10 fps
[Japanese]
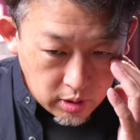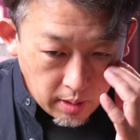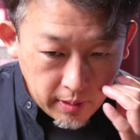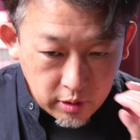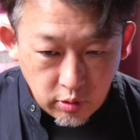
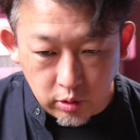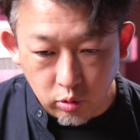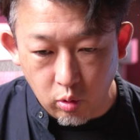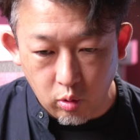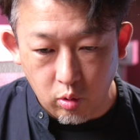
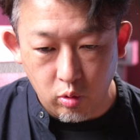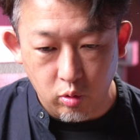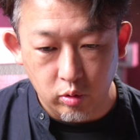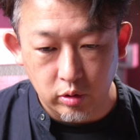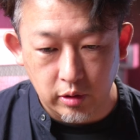300W
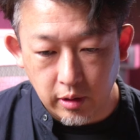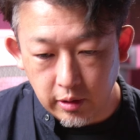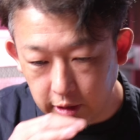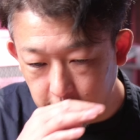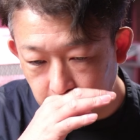を
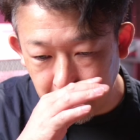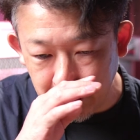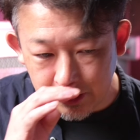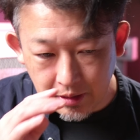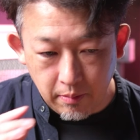出せる
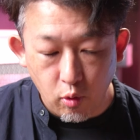ですね、